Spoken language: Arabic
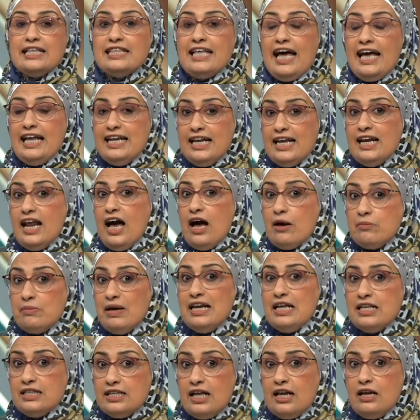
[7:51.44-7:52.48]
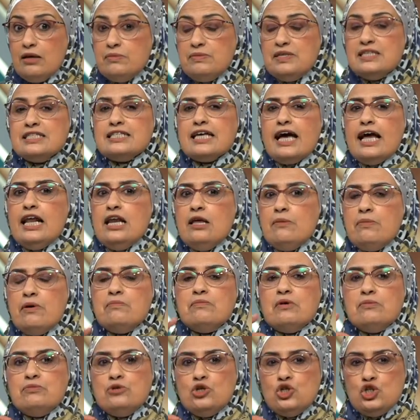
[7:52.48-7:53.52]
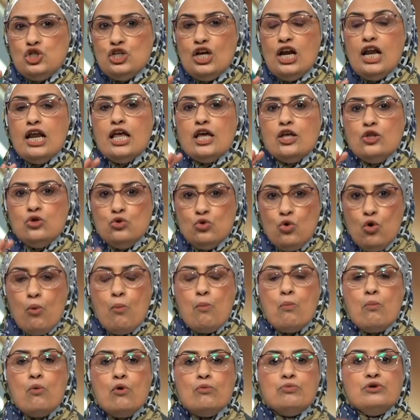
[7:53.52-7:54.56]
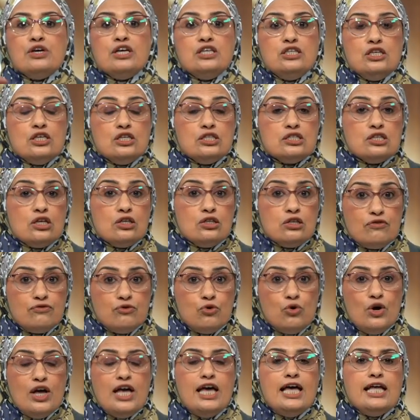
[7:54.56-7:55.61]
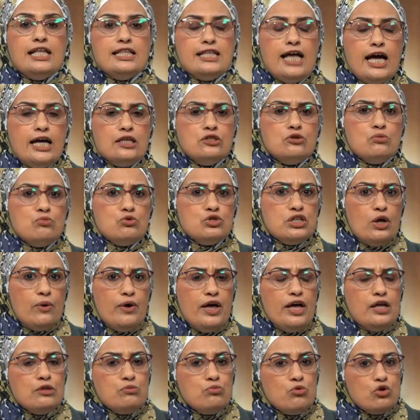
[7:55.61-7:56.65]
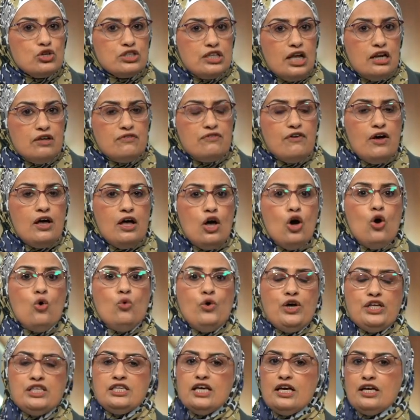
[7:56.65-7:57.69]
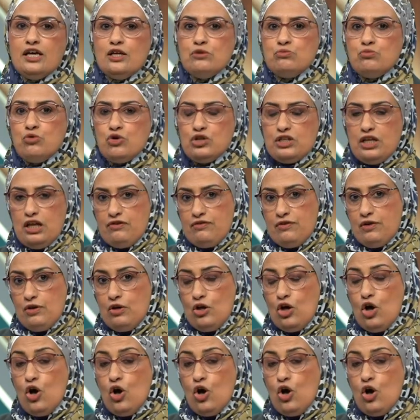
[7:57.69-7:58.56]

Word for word: تحليل اعمال التلاميذ غالبا ما بيشير لانهم ممكن يتصنفوا تحت مستويات مختلفه واحتياجات مختلفه